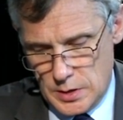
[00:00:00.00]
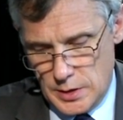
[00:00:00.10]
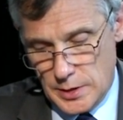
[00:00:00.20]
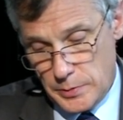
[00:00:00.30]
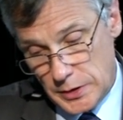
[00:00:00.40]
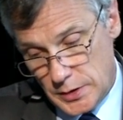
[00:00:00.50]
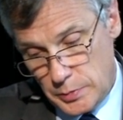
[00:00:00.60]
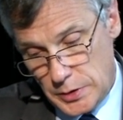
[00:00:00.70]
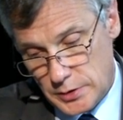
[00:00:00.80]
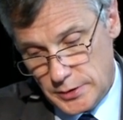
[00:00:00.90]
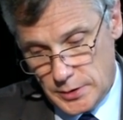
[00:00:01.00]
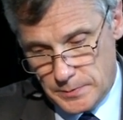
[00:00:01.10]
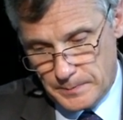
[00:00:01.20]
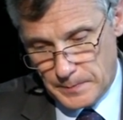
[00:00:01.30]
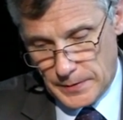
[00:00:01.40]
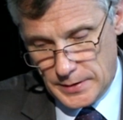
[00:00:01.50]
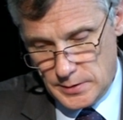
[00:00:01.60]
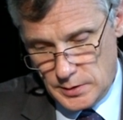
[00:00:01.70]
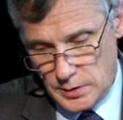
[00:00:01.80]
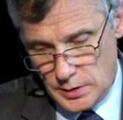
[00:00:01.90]
или Меда-Персии.
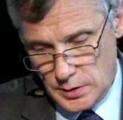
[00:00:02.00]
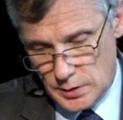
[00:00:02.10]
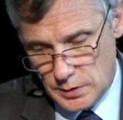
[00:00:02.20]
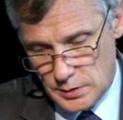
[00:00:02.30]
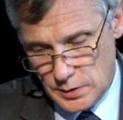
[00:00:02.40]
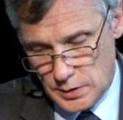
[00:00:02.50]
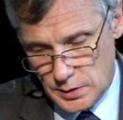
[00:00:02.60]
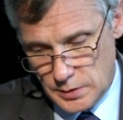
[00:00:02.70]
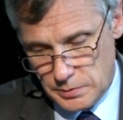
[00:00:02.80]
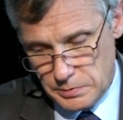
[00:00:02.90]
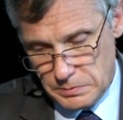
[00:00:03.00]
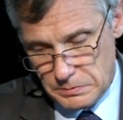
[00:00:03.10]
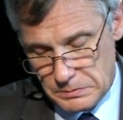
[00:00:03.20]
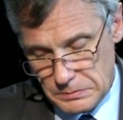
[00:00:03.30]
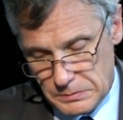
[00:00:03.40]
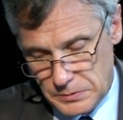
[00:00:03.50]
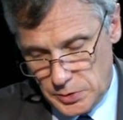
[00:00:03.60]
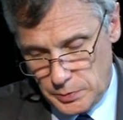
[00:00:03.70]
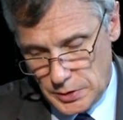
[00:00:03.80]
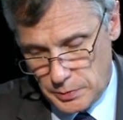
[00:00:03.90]
И а,
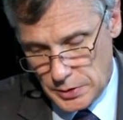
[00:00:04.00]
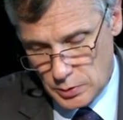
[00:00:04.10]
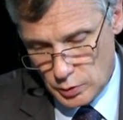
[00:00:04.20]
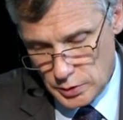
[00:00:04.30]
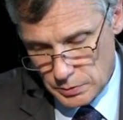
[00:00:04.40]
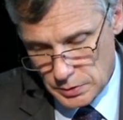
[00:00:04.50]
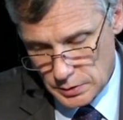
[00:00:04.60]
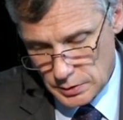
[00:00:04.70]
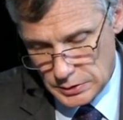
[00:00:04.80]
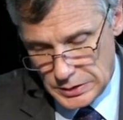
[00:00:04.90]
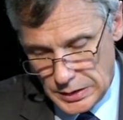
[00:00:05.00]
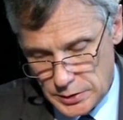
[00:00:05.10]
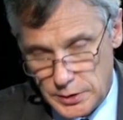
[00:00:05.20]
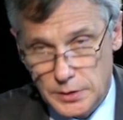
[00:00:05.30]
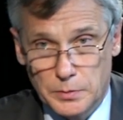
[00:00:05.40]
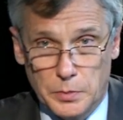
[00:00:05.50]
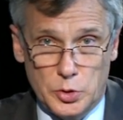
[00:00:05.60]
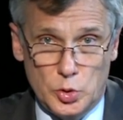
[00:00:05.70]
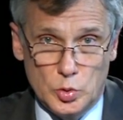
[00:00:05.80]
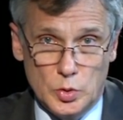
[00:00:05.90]
теперь переходим к третьей по
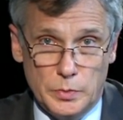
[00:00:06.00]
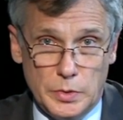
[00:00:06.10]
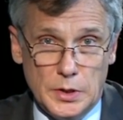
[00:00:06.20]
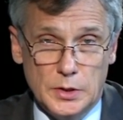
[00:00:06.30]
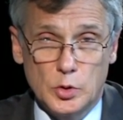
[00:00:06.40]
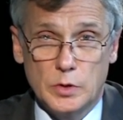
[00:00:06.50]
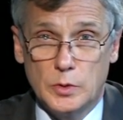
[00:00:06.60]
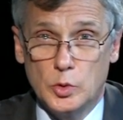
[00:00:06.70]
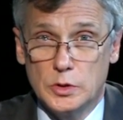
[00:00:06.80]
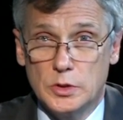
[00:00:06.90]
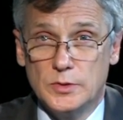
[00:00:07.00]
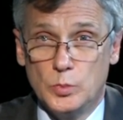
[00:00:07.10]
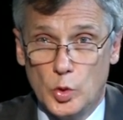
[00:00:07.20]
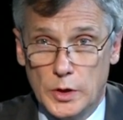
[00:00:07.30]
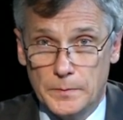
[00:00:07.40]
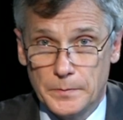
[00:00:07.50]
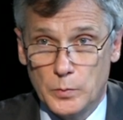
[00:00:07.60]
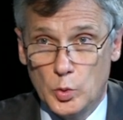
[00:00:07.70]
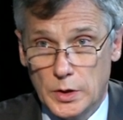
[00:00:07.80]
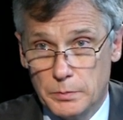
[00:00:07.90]
счету империи, которые выходят из моря.
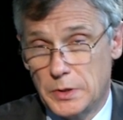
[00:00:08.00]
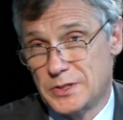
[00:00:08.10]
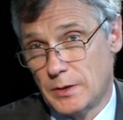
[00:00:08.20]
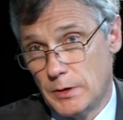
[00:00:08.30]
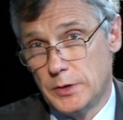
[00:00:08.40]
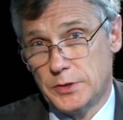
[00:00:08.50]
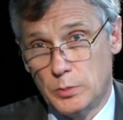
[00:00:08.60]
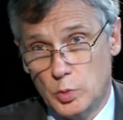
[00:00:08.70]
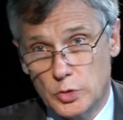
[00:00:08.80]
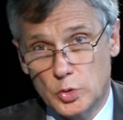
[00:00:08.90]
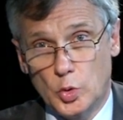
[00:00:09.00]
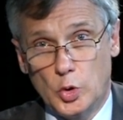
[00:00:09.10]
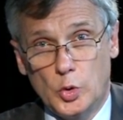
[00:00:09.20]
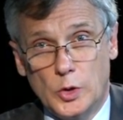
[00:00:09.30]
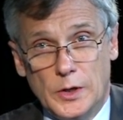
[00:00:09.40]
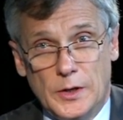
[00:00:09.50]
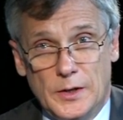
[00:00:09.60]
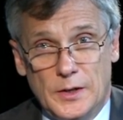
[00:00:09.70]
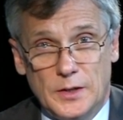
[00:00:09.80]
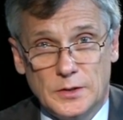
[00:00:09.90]
Море представляет собой историю
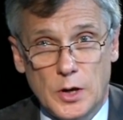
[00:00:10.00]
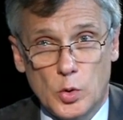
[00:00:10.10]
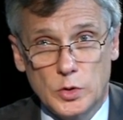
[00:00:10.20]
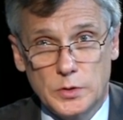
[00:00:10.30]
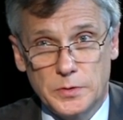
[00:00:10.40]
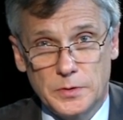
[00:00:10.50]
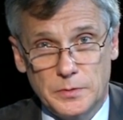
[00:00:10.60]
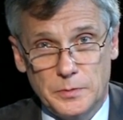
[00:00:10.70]
народов,